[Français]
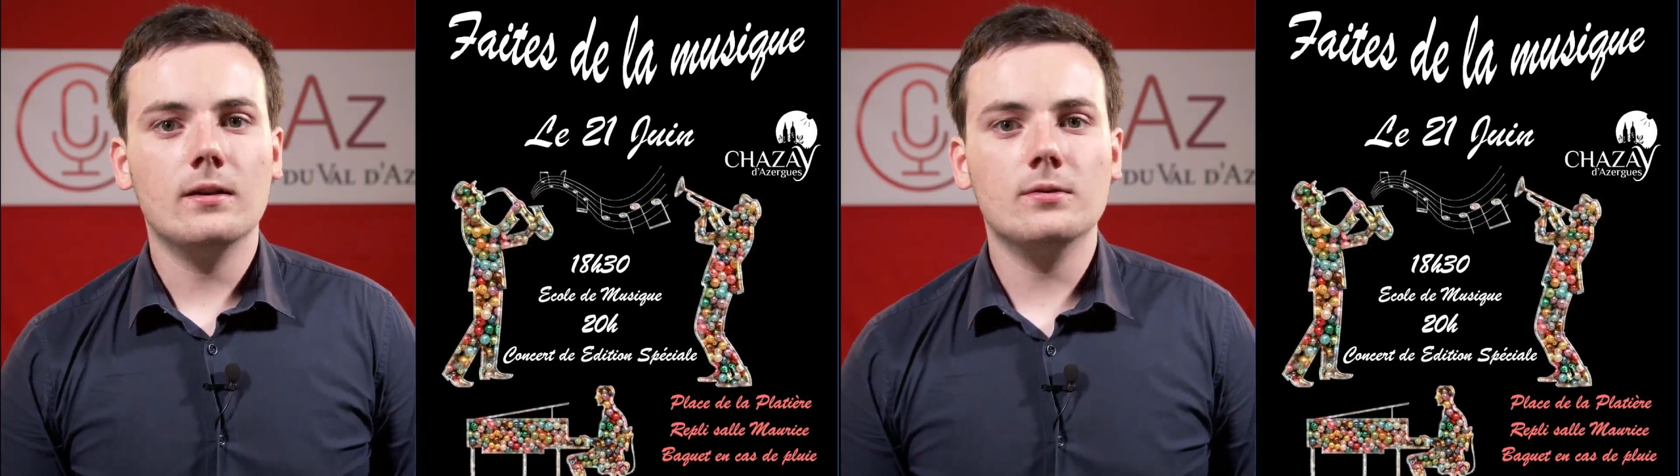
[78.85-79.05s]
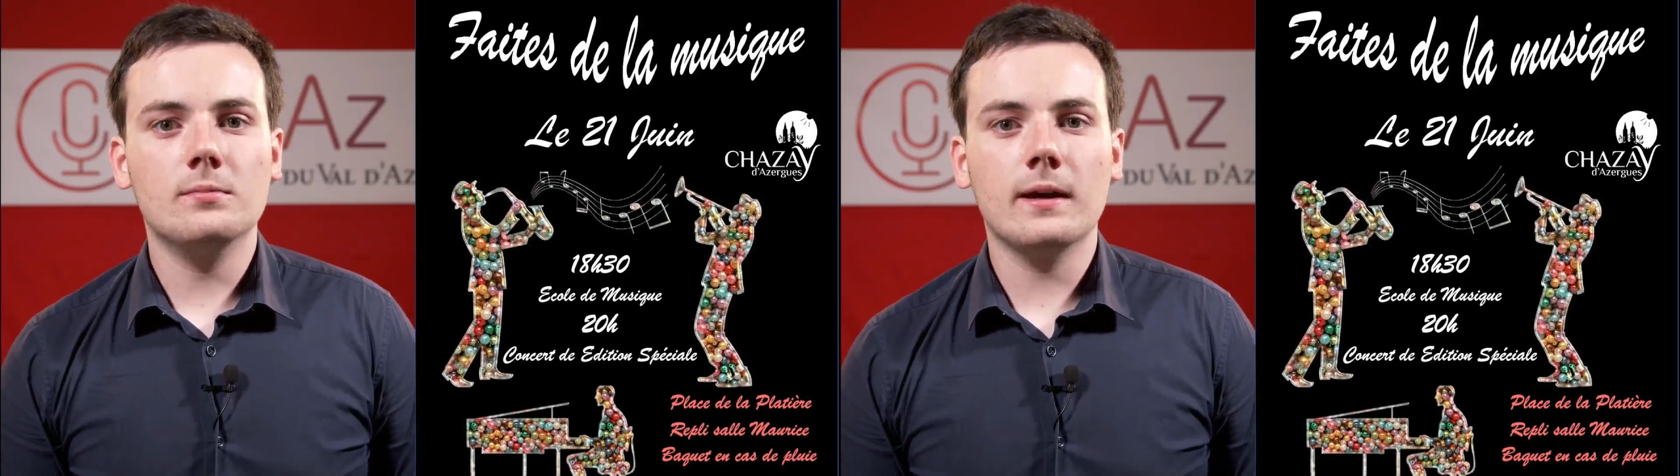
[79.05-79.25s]

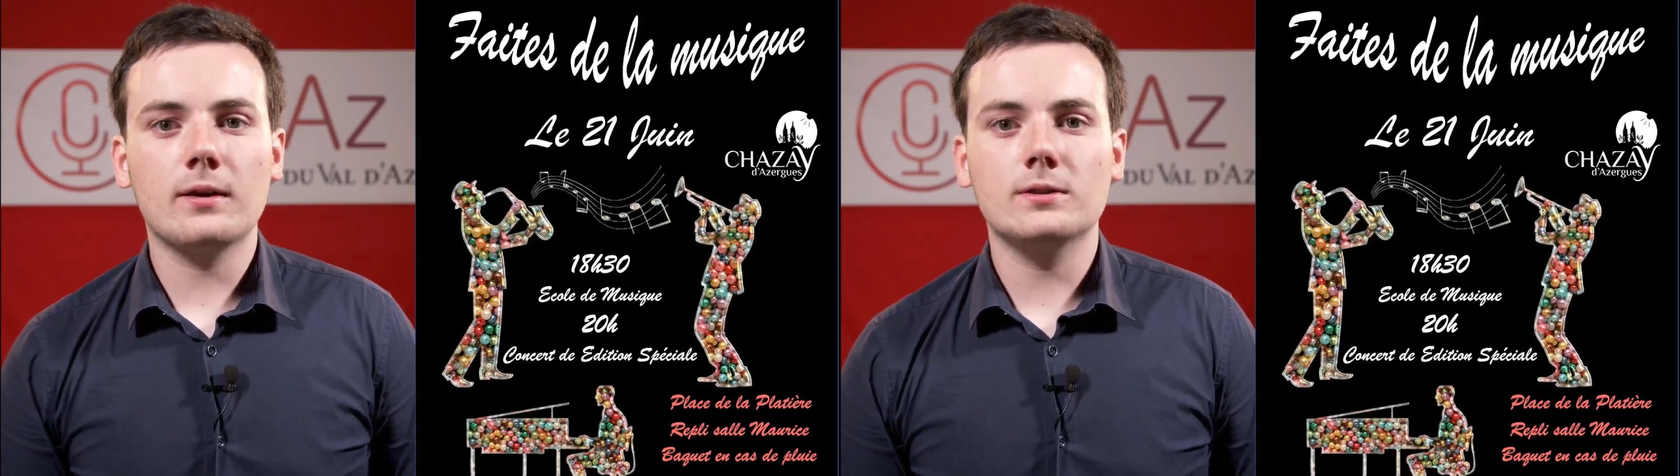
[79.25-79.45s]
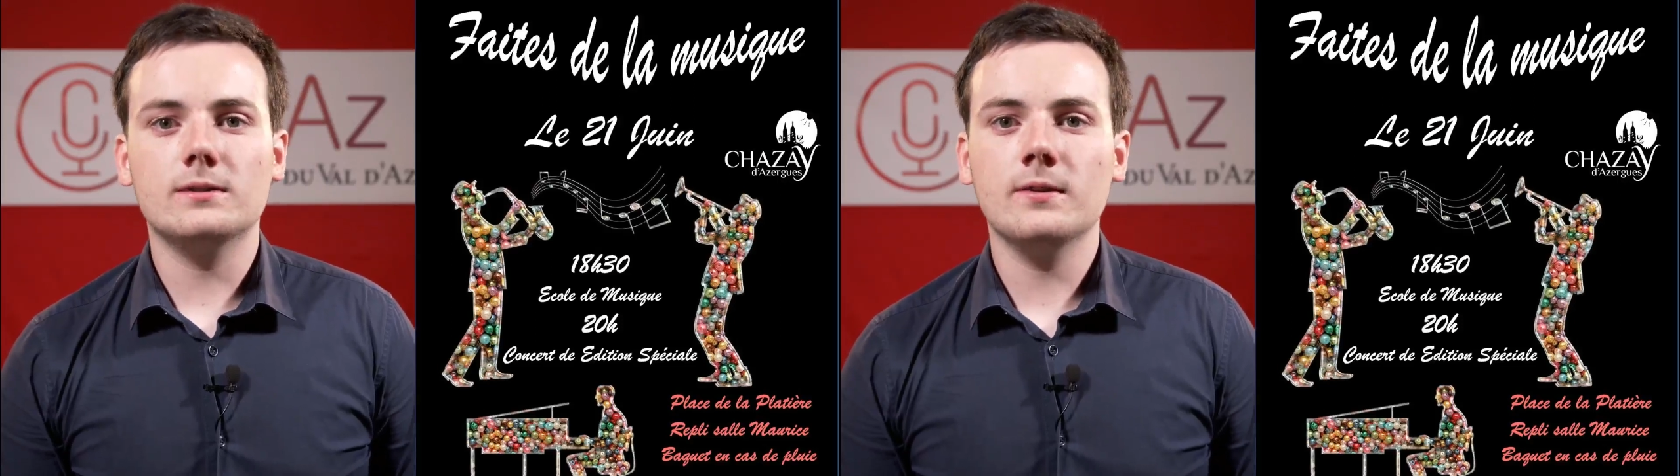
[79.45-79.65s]
le
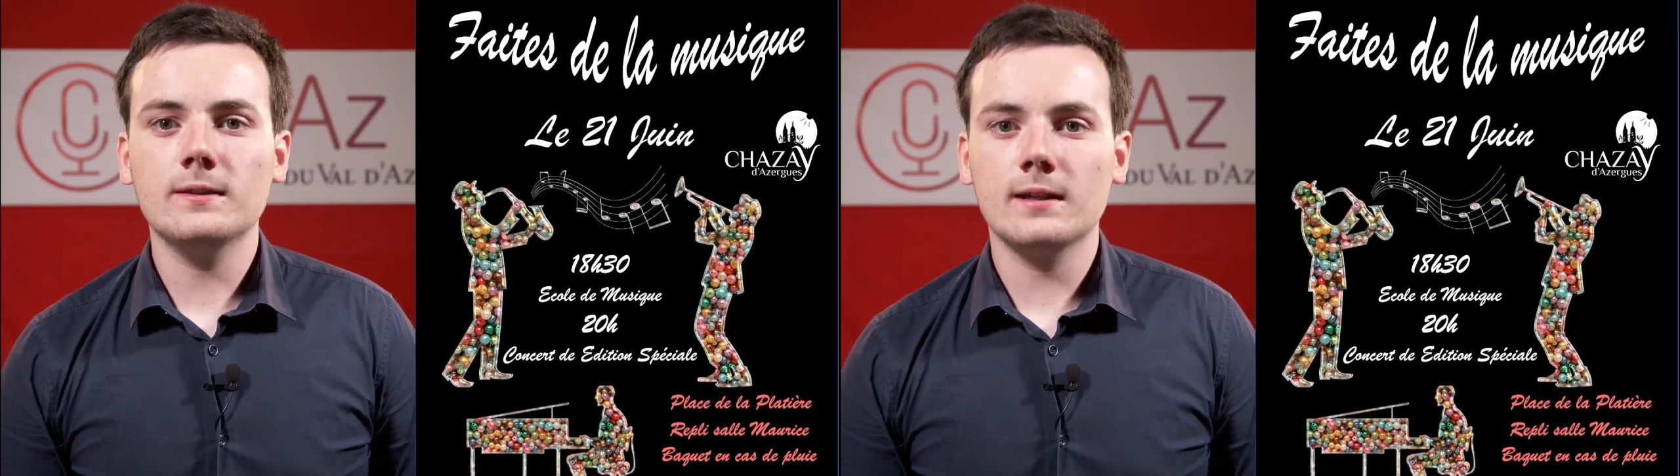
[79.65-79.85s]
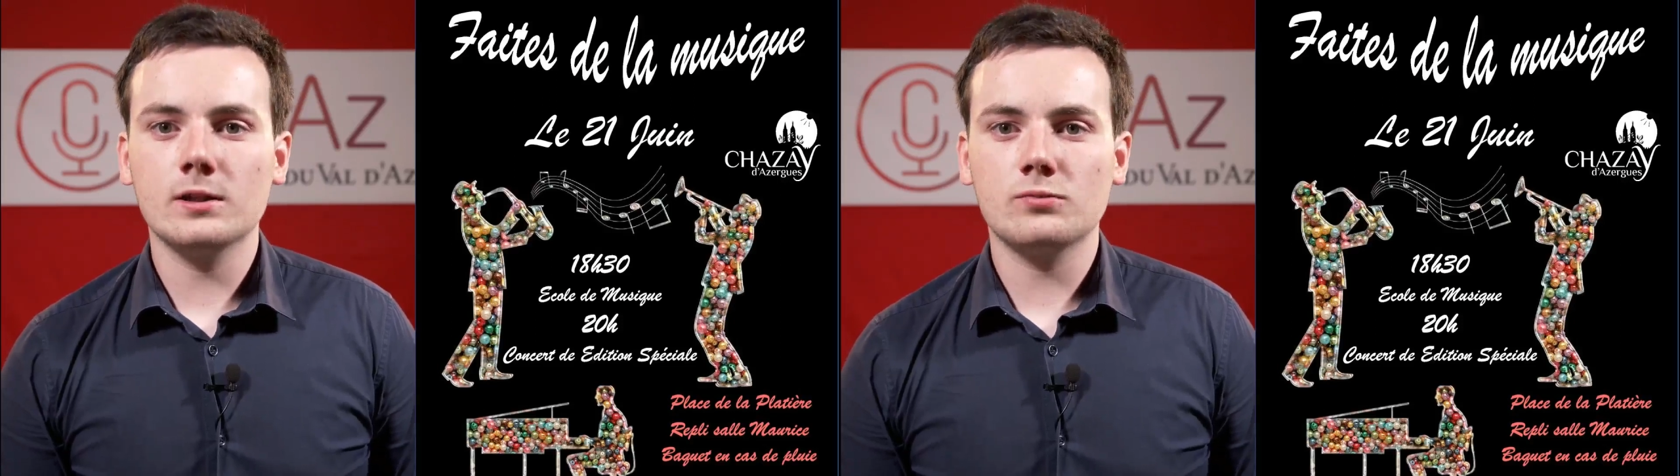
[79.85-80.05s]
mercredi
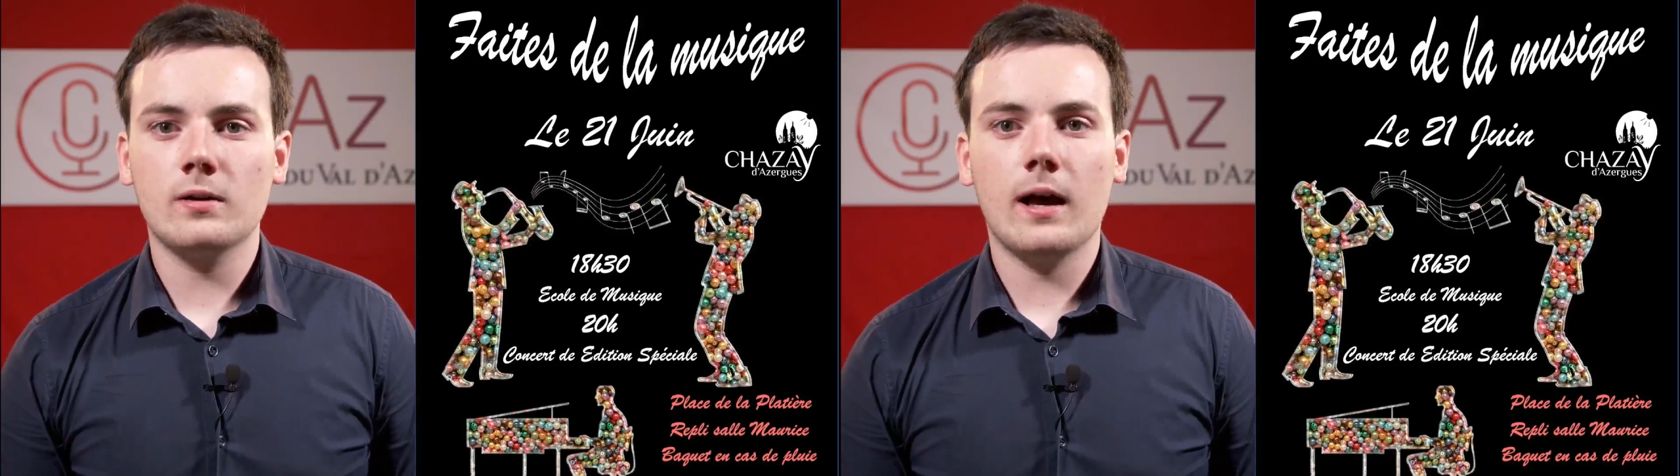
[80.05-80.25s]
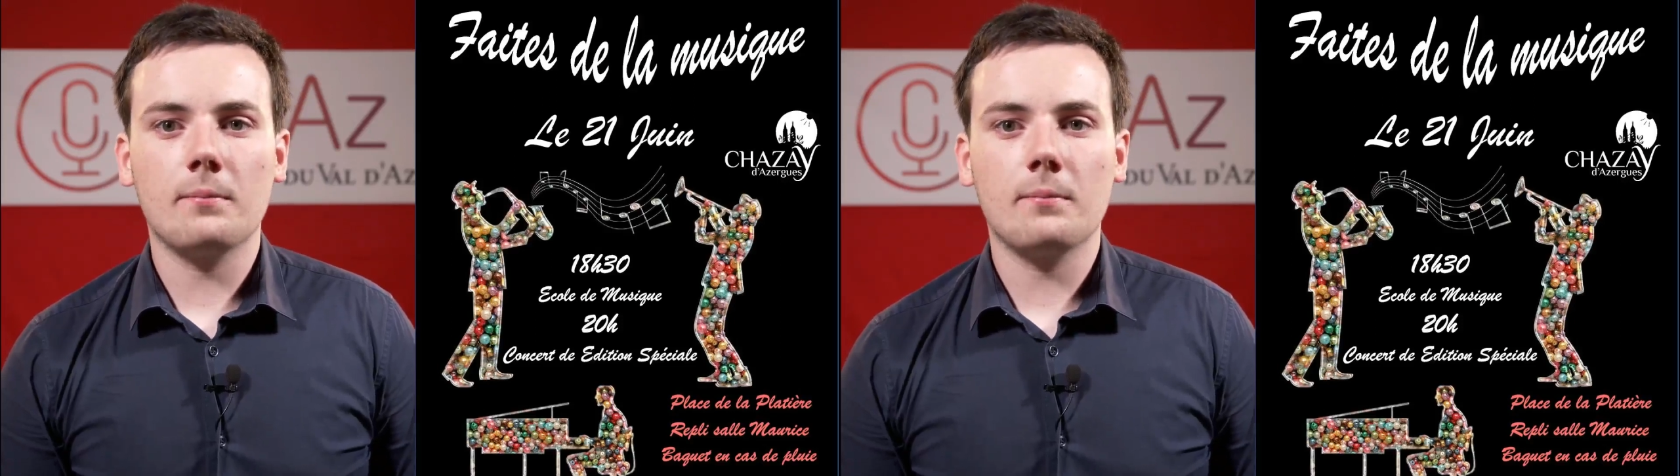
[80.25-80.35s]
21 juin